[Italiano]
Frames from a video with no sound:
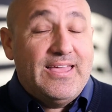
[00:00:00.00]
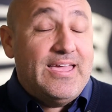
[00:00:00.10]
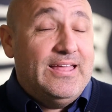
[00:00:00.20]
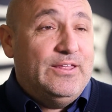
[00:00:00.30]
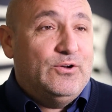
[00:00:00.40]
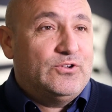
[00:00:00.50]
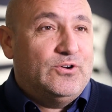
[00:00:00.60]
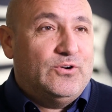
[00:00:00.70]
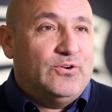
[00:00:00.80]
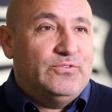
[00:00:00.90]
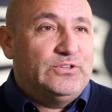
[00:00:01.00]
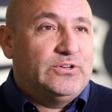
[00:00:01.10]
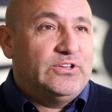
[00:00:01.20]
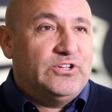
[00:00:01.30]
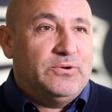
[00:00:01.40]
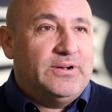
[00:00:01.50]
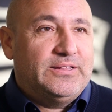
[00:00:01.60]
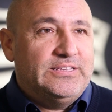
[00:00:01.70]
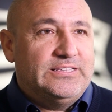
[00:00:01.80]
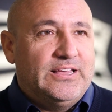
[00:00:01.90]
E lì ho visto che c'era un
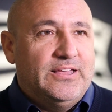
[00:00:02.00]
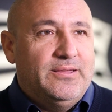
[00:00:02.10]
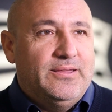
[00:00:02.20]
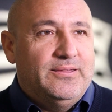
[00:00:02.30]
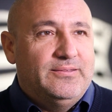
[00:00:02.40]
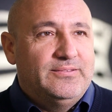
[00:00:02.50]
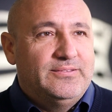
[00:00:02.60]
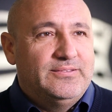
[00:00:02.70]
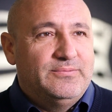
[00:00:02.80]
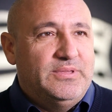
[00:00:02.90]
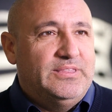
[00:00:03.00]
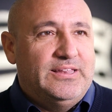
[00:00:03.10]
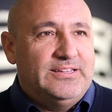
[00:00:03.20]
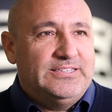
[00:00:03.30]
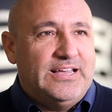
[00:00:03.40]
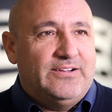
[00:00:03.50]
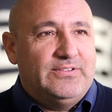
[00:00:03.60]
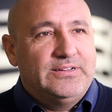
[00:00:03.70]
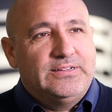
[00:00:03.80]
artista che mi interessava.